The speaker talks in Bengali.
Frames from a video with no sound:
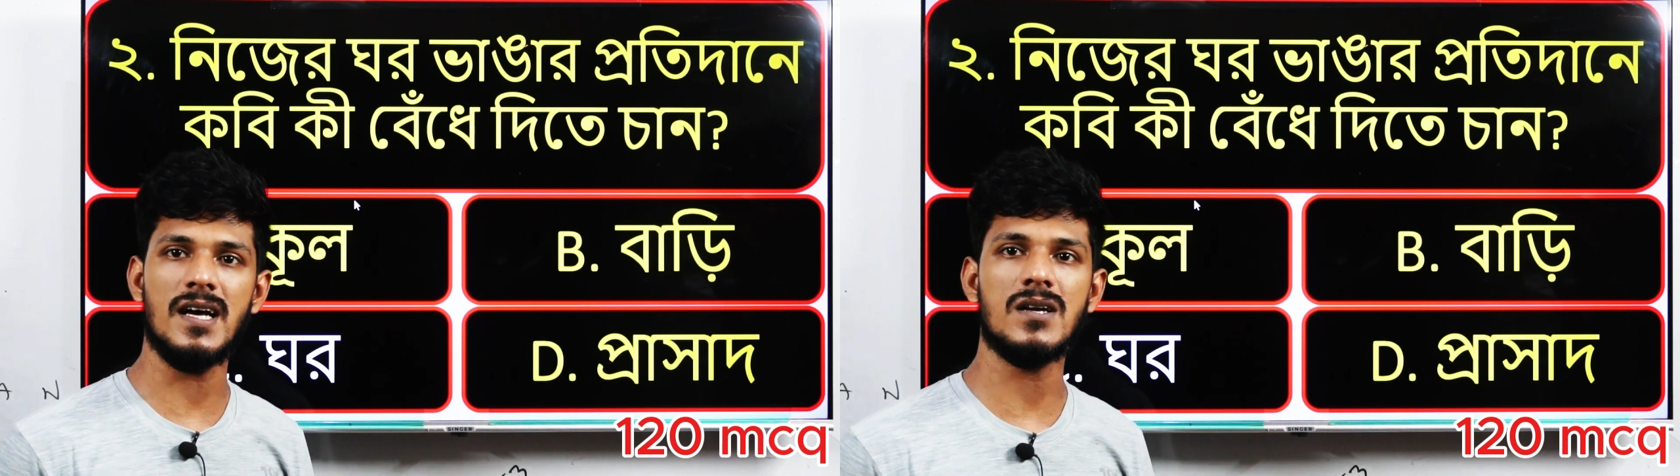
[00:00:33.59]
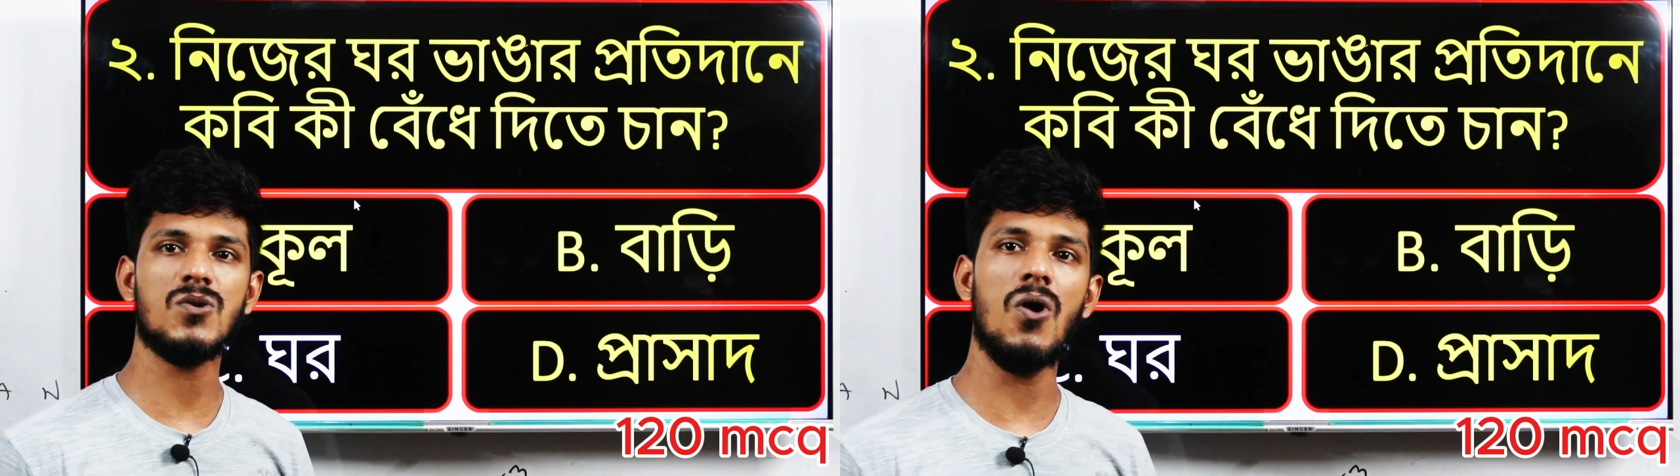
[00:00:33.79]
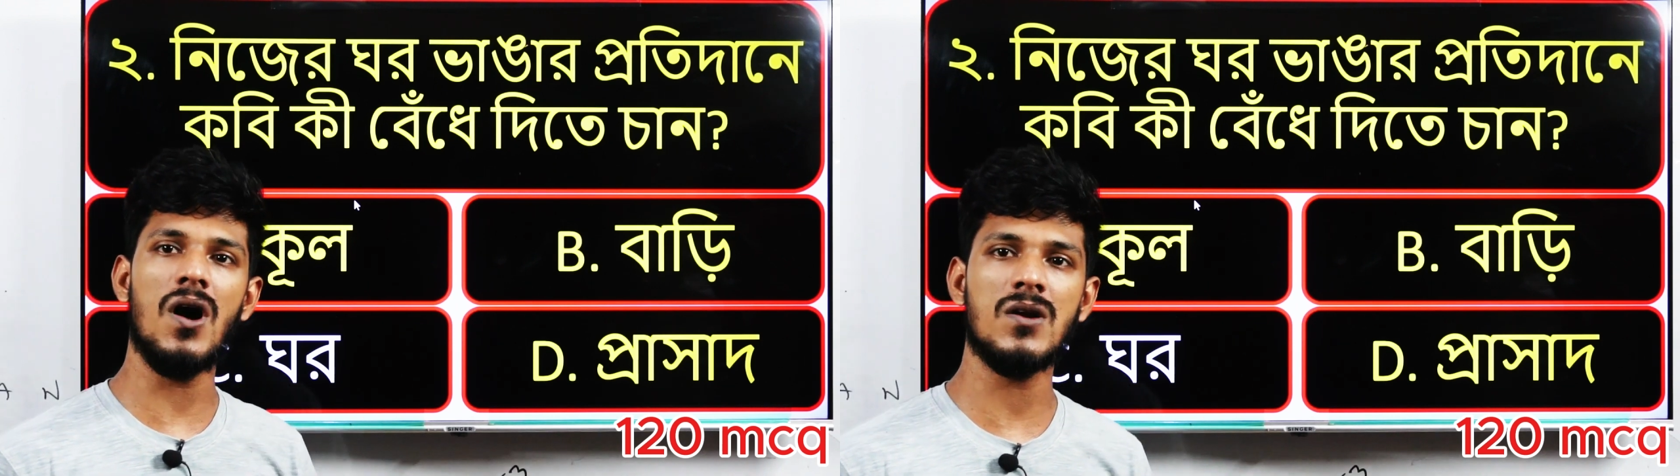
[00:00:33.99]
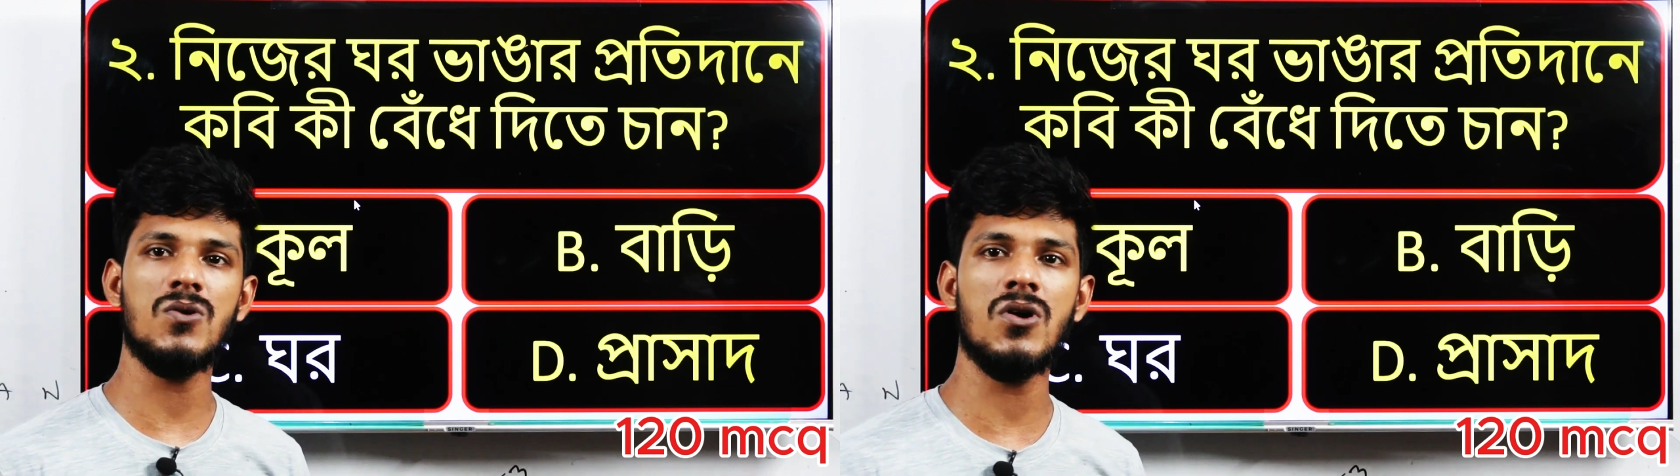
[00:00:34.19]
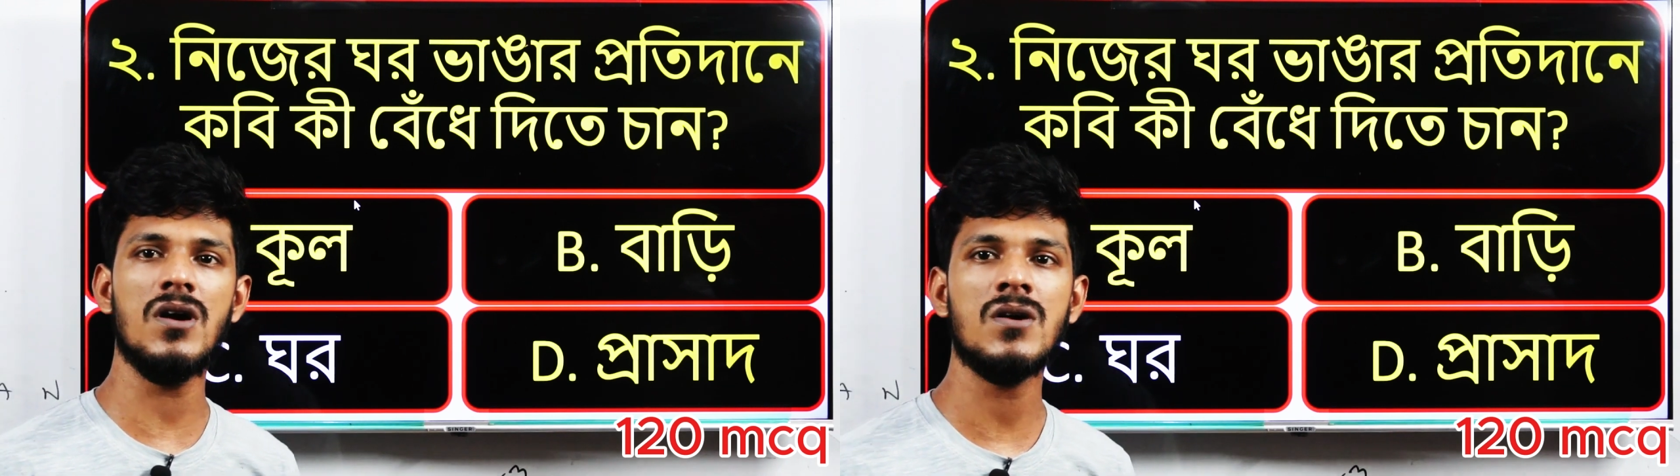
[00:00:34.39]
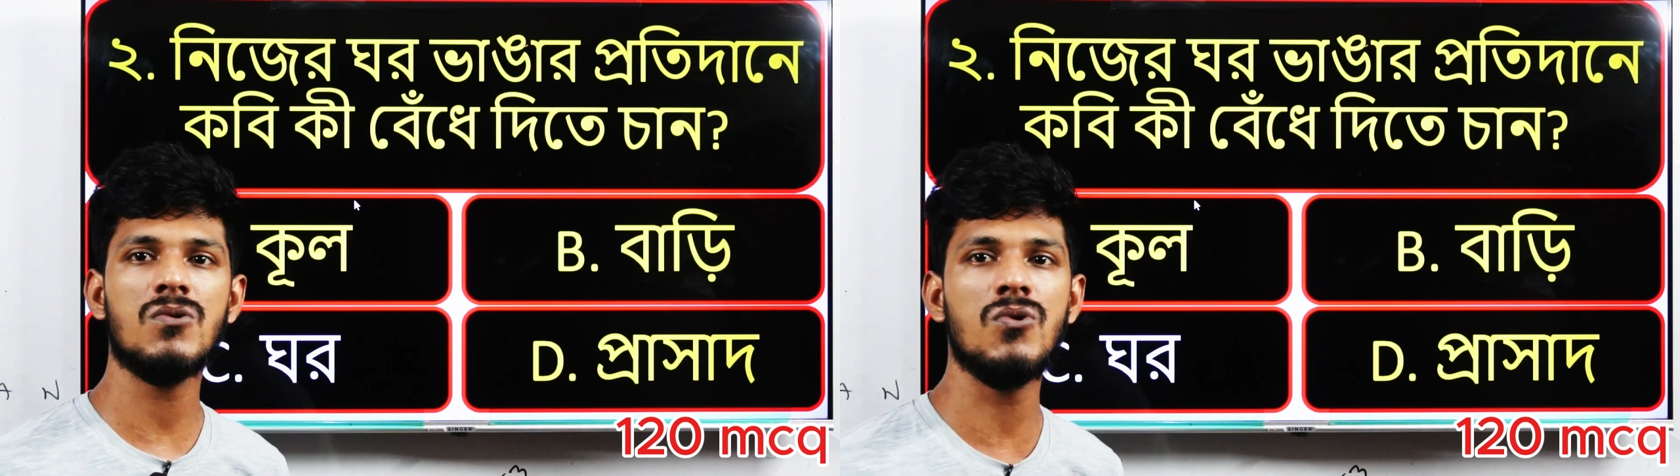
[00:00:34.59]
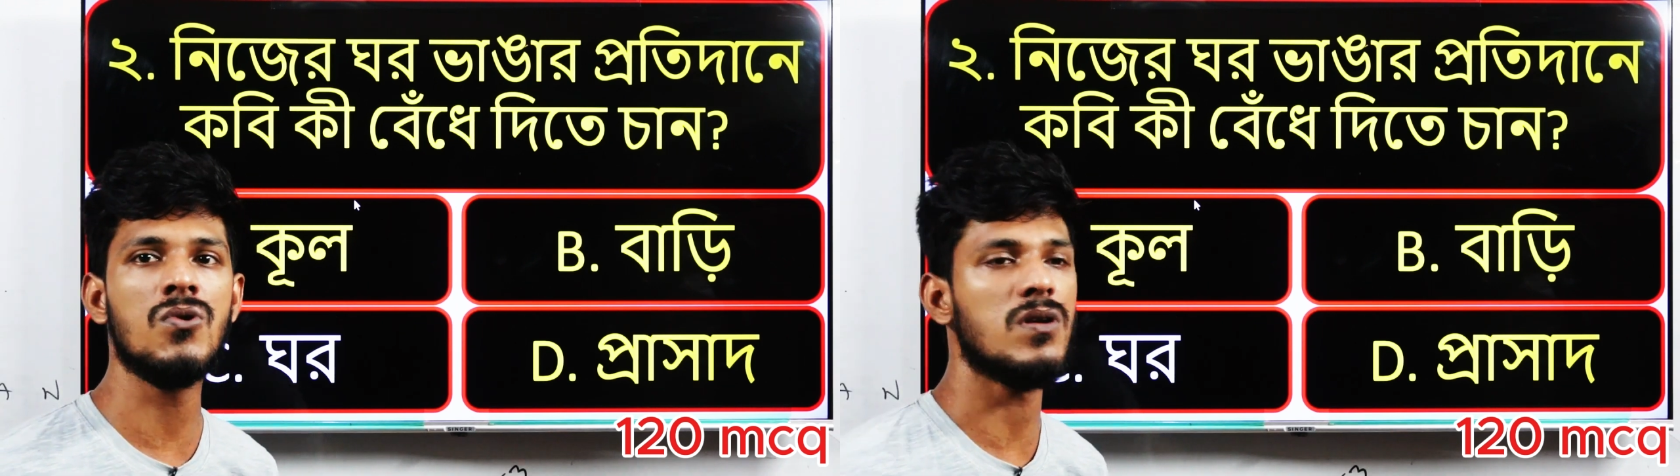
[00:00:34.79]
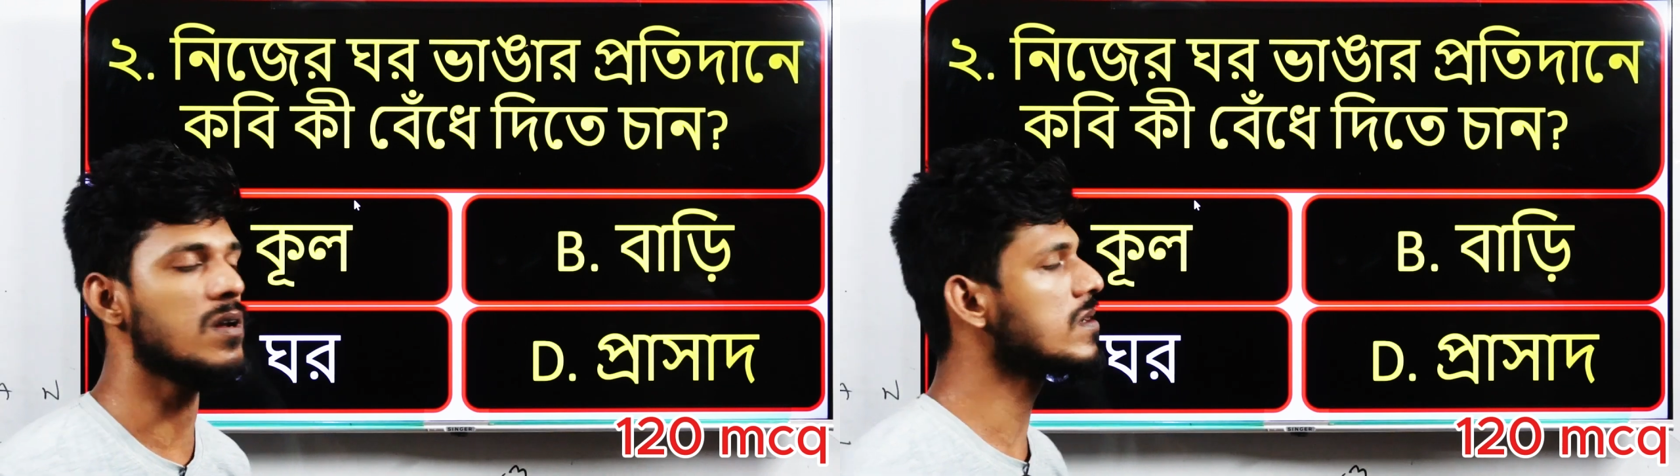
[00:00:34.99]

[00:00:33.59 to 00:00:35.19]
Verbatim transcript: চান ঘর ও কুল